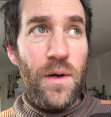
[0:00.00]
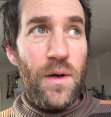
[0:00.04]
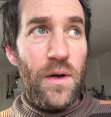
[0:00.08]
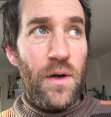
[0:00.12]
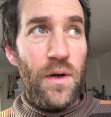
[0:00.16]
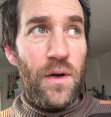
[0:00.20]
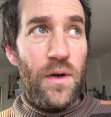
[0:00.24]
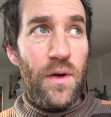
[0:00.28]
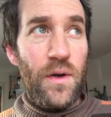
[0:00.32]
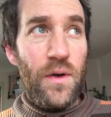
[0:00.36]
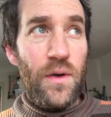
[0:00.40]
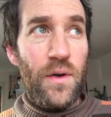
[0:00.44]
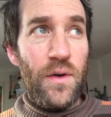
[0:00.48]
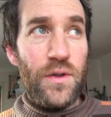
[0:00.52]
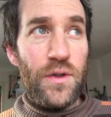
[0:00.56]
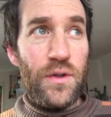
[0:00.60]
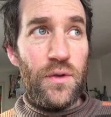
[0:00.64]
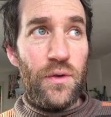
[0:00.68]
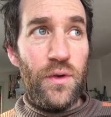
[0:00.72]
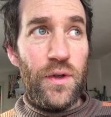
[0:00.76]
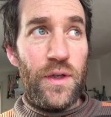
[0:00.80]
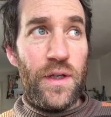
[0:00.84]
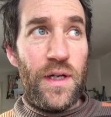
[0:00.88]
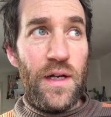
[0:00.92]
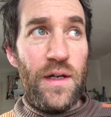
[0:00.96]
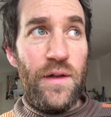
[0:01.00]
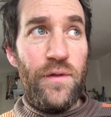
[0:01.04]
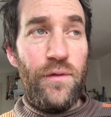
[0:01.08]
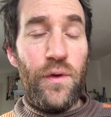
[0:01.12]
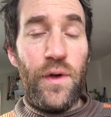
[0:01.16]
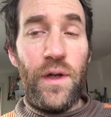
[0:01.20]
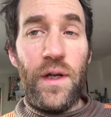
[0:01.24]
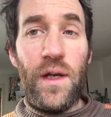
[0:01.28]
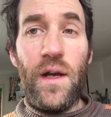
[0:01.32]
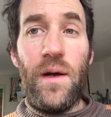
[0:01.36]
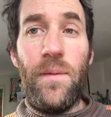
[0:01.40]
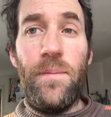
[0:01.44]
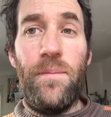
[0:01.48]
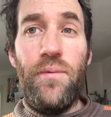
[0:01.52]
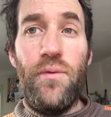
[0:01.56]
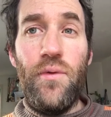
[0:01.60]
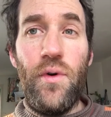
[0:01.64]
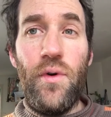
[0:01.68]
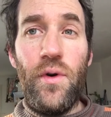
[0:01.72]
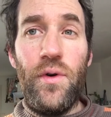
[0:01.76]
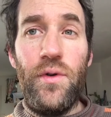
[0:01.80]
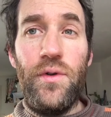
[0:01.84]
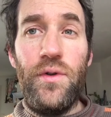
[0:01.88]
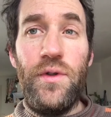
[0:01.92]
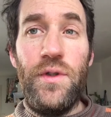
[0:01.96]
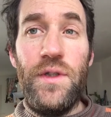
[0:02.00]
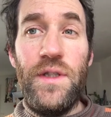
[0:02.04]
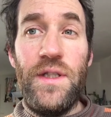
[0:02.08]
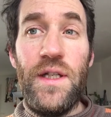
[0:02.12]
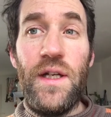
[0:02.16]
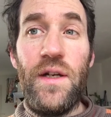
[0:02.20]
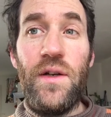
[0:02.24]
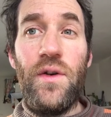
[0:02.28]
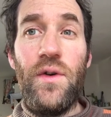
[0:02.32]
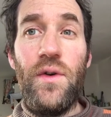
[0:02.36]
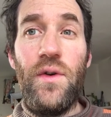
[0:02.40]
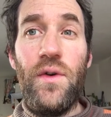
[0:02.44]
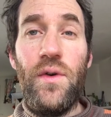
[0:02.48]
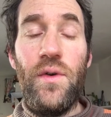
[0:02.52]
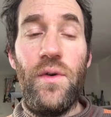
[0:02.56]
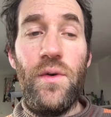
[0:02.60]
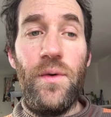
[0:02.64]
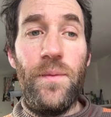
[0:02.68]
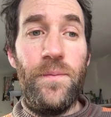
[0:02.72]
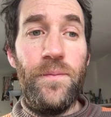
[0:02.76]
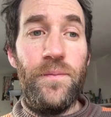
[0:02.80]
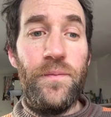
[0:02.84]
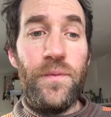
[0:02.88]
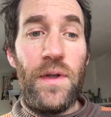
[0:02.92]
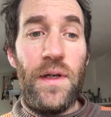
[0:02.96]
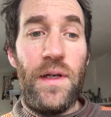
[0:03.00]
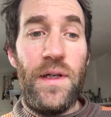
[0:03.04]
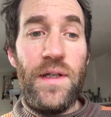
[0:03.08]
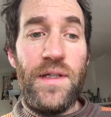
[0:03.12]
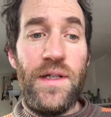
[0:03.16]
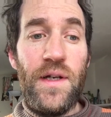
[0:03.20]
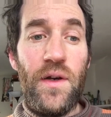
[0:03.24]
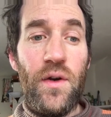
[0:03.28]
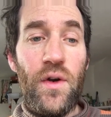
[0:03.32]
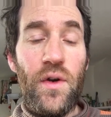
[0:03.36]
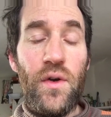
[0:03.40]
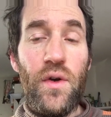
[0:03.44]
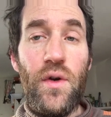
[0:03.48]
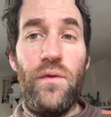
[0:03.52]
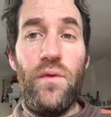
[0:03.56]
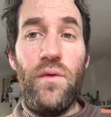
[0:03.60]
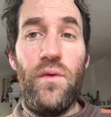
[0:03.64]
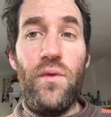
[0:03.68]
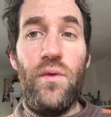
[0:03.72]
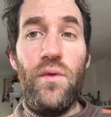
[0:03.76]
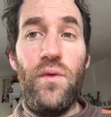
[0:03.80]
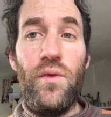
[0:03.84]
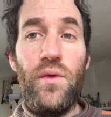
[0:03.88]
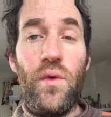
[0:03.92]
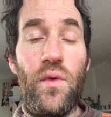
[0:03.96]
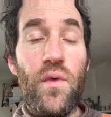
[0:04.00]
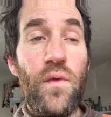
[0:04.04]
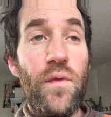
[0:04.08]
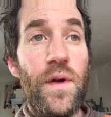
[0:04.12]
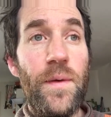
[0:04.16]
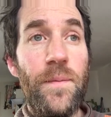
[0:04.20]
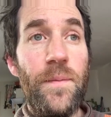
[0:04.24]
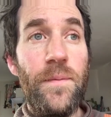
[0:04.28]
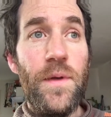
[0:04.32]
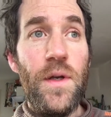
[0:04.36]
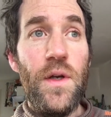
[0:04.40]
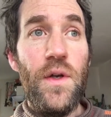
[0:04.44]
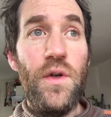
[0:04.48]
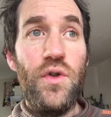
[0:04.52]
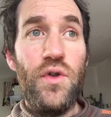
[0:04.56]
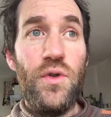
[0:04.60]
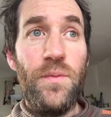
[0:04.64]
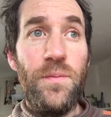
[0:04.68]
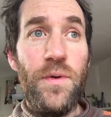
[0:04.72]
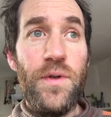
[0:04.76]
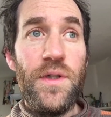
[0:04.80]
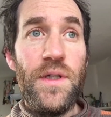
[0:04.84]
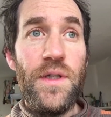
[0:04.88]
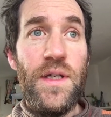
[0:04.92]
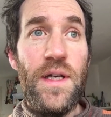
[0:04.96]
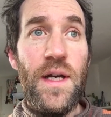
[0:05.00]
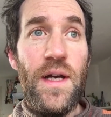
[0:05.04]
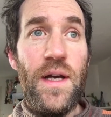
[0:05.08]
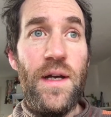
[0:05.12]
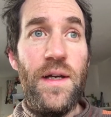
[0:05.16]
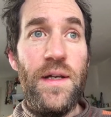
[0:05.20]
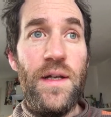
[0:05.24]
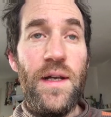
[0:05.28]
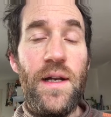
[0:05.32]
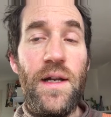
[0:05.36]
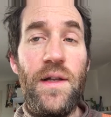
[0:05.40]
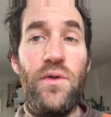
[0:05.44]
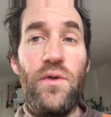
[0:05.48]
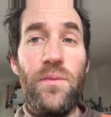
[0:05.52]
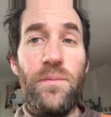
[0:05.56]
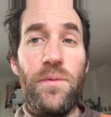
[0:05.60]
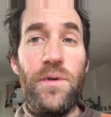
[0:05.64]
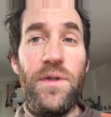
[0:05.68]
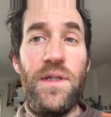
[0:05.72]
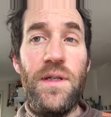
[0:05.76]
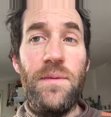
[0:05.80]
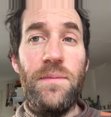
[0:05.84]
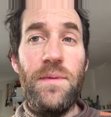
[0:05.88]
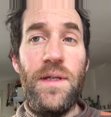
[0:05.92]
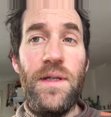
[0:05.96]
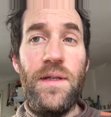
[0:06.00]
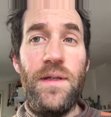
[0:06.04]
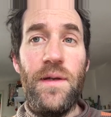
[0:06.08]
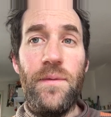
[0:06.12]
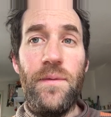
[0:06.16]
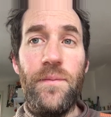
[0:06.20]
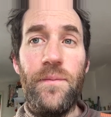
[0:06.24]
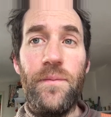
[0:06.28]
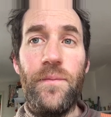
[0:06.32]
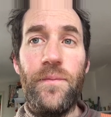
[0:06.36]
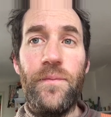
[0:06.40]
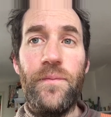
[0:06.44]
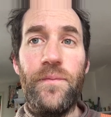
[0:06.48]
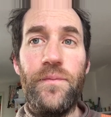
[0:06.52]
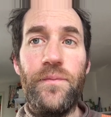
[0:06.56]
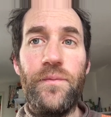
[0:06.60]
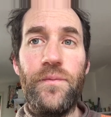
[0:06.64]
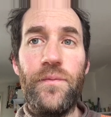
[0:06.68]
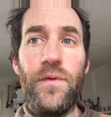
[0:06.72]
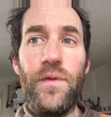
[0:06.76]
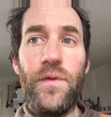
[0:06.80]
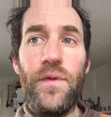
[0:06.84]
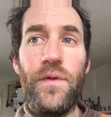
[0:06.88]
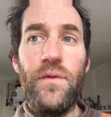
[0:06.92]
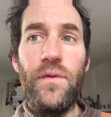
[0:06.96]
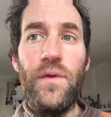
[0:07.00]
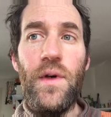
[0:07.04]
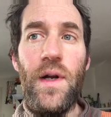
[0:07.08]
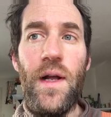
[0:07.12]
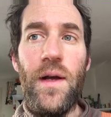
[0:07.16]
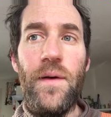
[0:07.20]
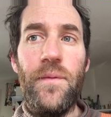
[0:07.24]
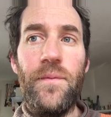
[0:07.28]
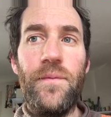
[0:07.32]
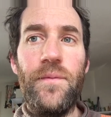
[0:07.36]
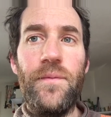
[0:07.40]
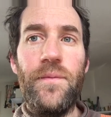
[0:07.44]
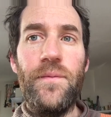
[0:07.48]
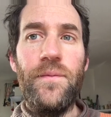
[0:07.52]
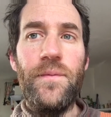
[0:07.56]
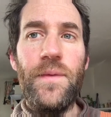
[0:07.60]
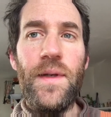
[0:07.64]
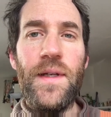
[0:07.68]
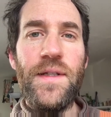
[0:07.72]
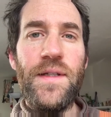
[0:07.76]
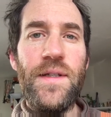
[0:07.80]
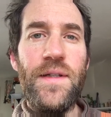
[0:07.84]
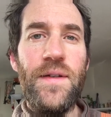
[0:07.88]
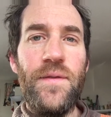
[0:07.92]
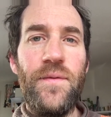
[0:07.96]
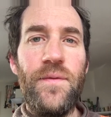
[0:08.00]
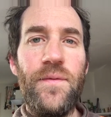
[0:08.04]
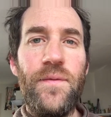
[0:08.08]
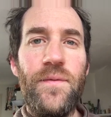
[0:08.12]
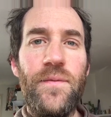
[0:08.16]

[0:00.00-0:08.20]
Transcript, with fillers: euh, sur lequel il faut écrire pour euh, dire euh, les erreurs que vous trouvez. Je pense qu'il y a les deux possibilités. Voilà, merci.